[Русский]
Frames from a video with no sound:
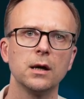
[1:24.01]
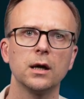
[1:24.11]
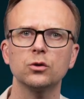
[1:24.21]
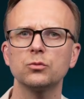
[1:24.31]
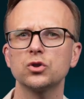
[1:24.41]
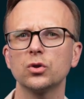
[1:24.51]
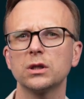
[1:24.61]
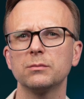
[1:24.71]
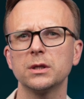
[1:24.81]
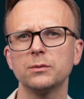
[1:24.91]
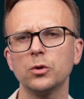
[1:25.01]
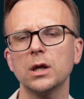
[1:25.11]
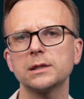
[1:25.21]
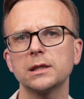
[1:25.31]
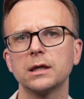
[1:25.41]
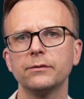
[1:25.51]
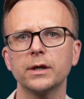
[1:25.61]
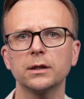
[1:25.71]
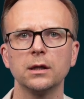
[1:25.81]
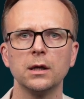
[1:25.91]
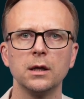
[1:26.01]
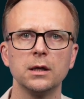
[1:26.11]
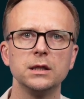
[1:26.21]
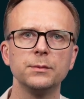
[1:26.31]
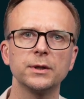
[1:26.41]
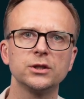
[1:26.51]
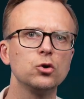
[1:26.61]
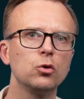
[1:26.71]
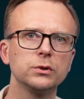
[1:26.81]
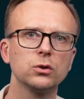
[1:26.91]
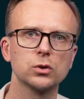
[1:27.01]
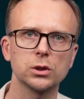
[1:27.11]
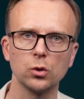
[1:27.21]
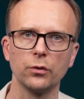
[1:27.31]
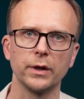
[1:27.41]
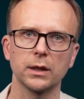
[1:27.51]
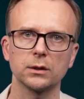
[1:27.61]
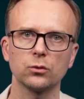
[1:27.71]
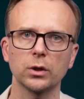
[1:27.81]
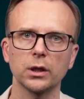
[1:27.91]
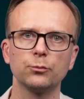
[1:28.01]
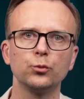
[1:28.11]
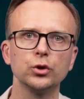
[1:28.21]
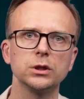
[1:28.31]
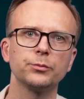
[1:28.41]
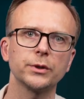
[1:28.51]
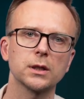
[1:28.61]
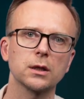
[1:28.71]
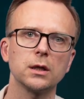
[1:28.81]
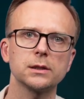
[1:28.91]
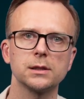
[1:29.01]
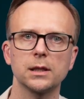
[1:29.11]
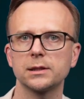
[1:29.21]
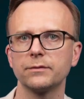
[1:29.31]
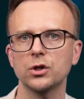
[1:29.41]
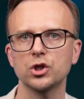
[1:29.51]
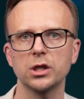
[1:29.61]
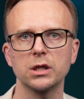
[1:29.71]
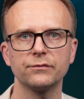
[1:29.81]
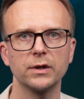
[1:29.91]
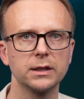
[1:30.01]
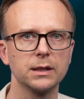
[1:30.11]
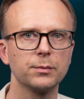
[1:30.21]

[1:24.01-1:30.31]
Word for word: О том, что это манипуляция, говорят неподъемные условия, которые Путин предлагал для завершения войны.